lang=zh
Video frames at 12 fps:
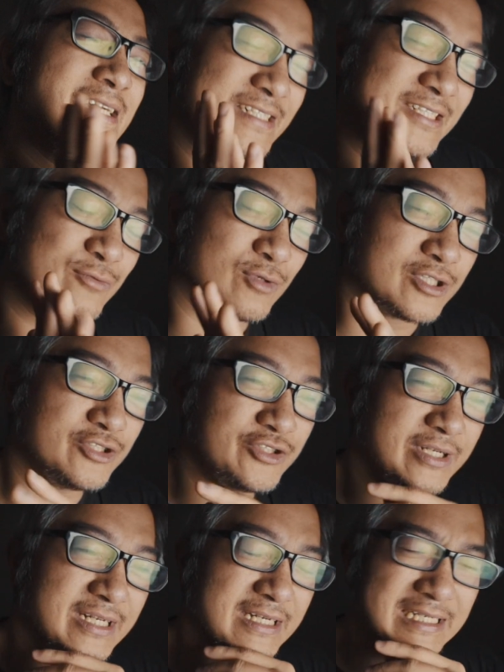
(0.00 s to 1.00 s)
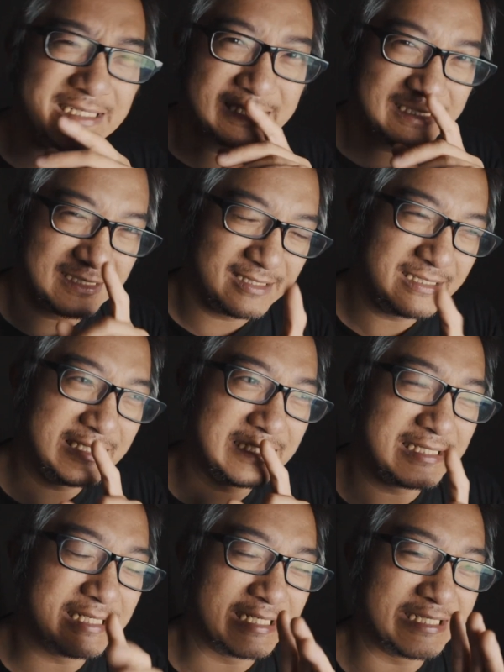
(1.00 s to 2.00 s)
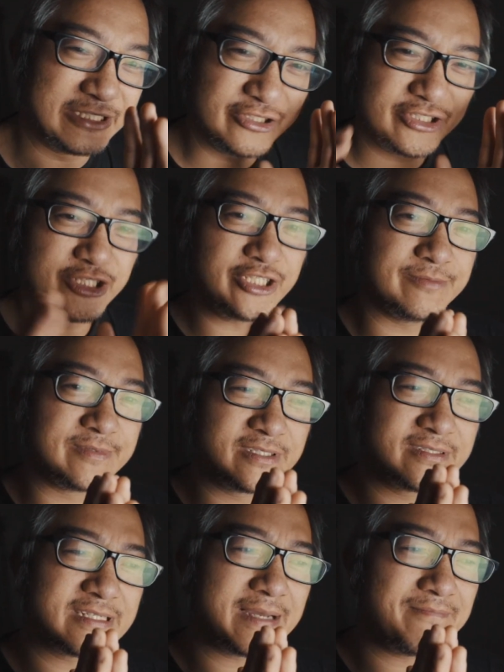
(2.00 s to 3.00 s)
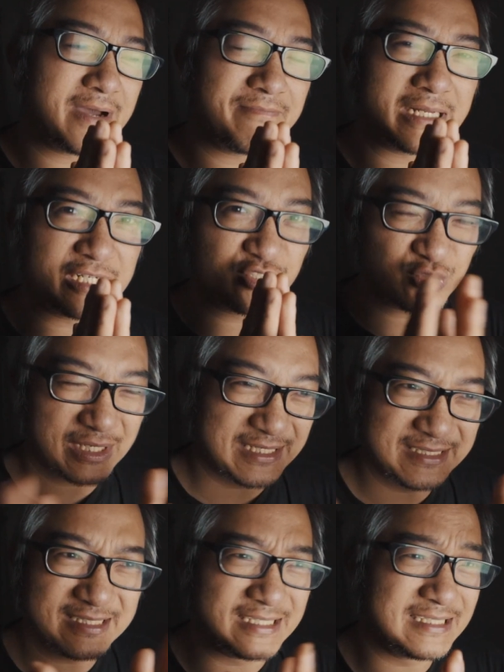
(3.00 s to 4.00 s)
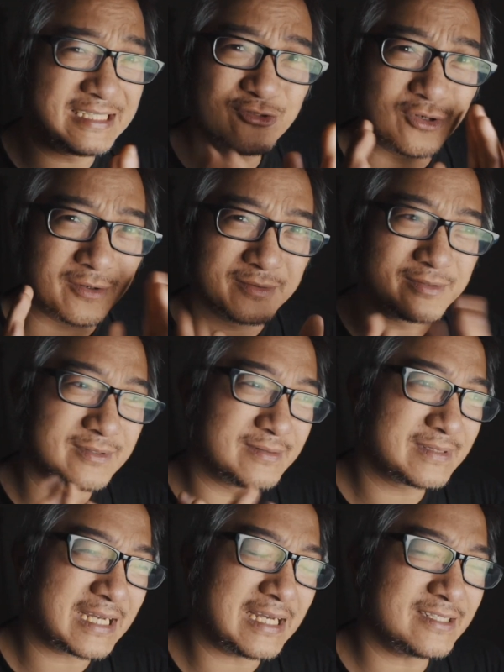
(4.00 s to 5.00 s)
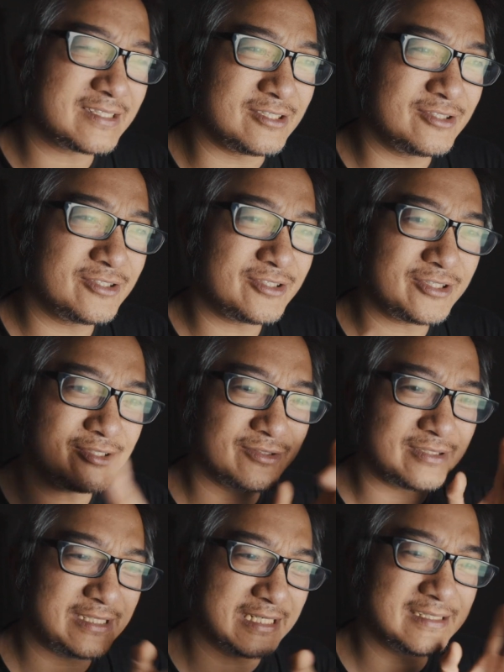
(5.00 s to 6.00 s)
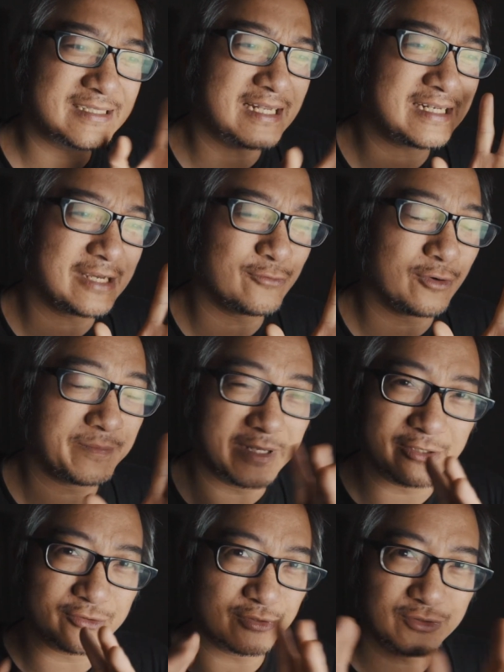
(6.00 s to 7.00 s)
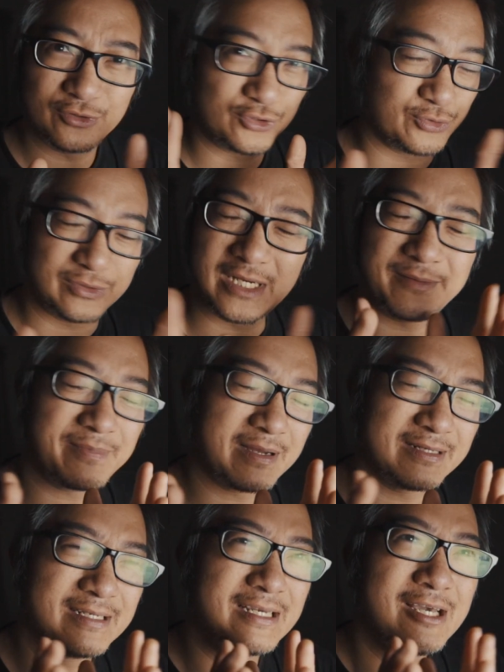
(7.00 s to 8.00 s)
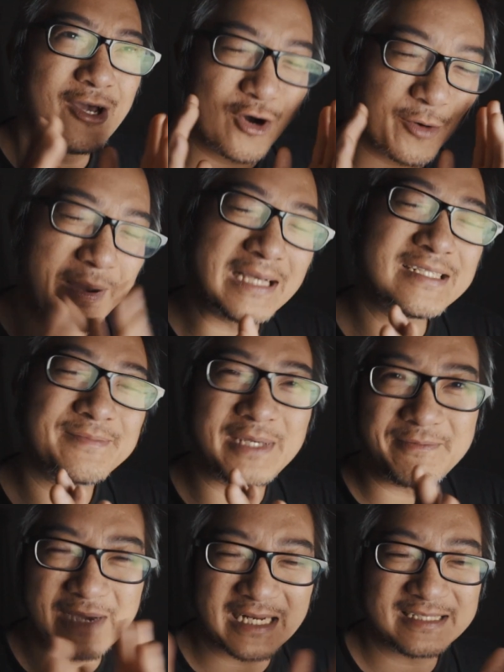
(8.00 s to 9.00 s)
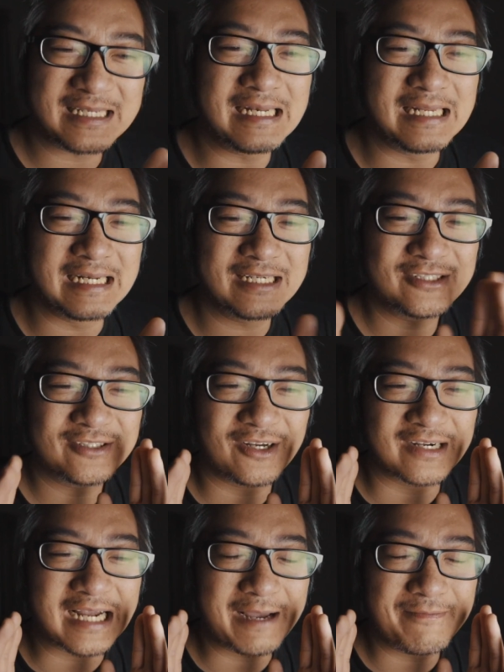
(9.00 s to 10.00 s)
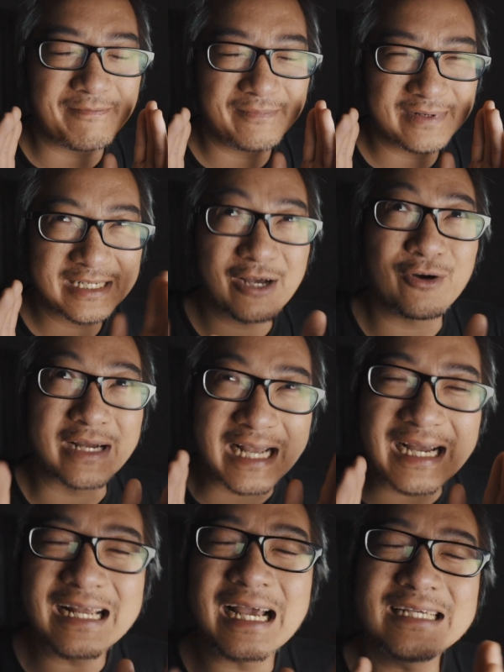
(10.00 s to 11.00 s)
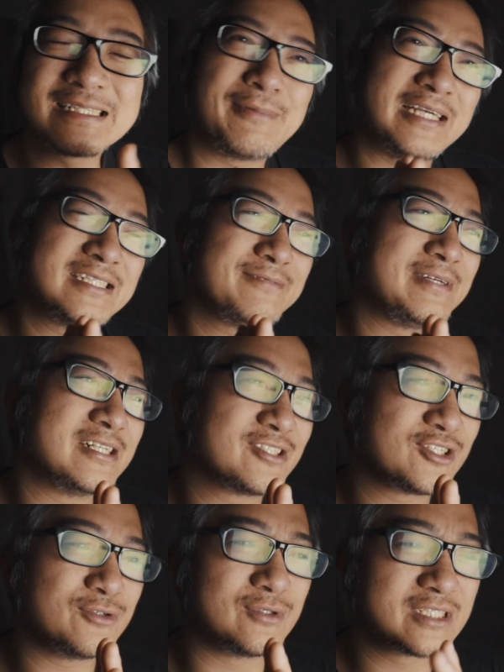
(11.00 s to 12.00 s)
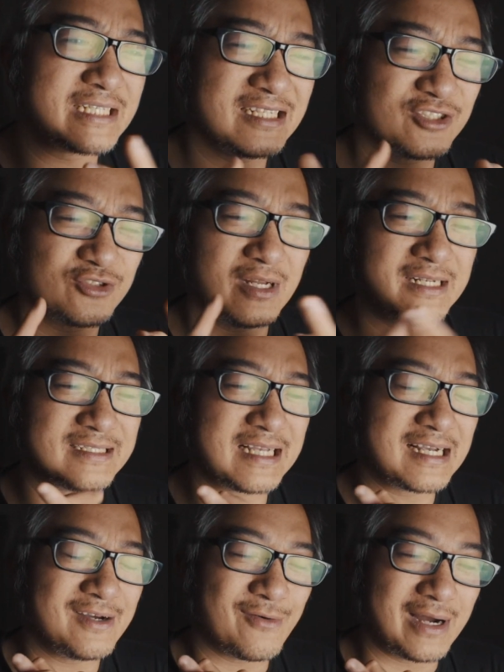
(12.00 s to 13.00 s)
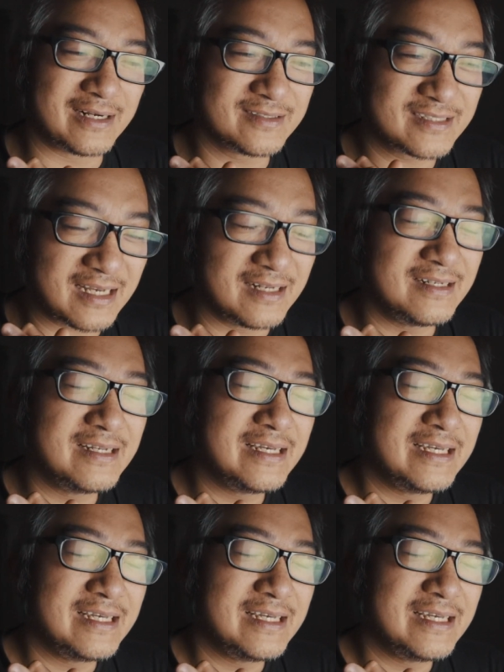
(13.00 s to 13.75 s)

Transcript: 其实我是觉得，二零二零年的 YouTube 正在慢慢的转型。其实我开始 YouTube 前三年，我没有主要拍，我拍视频拍了三年。但是到刚当我刚开始拍视频的时候，我上传了三个网站。